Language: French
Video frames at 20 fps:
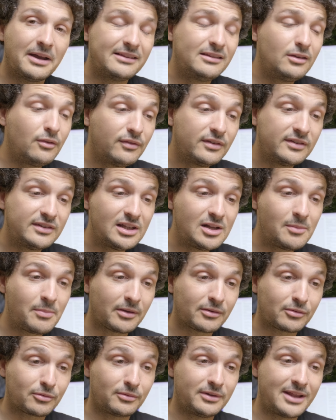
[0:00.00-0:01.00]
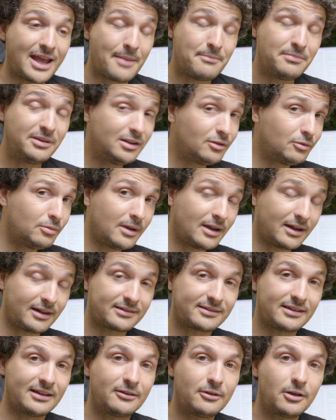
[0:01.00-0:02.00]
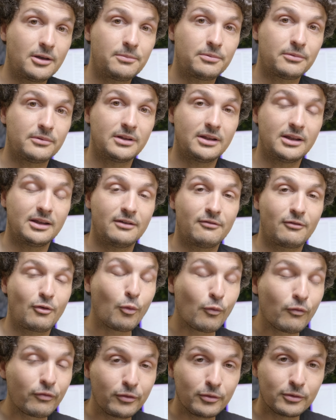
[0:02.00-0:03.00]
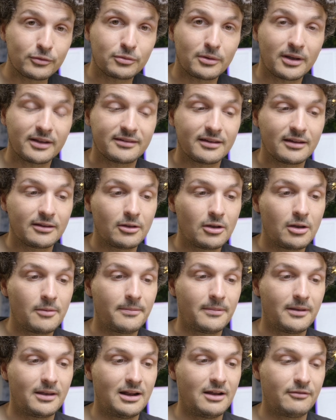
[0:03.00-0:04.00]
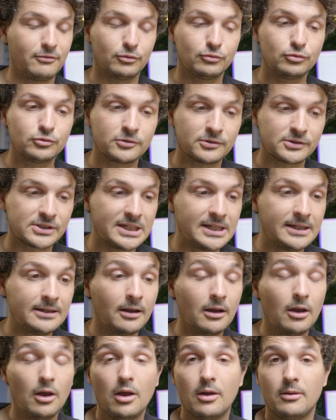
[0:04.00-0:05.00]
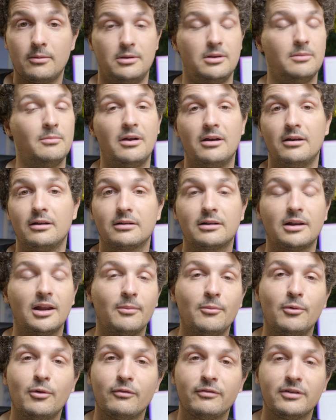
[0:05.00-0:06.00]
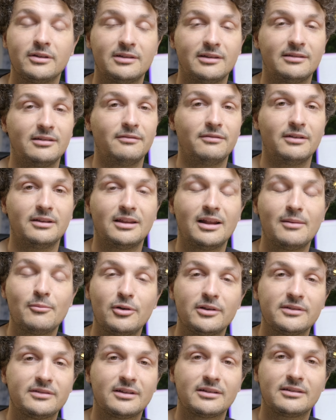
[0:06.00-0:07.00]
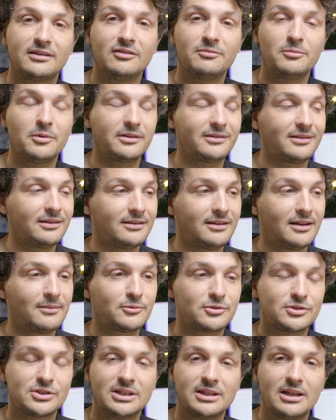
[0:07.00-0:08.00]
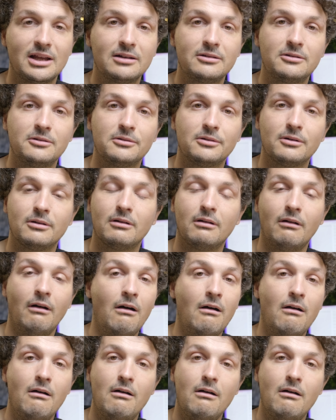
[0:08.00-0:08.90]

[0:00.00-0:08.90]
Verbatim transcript: difficile parce qu'on est habitué à un setup, on est confiant sur un setup et là faut tout changer. Et ben clairement en fait ça s'est fait tellement instinctivement et c'était tellement génial que oh,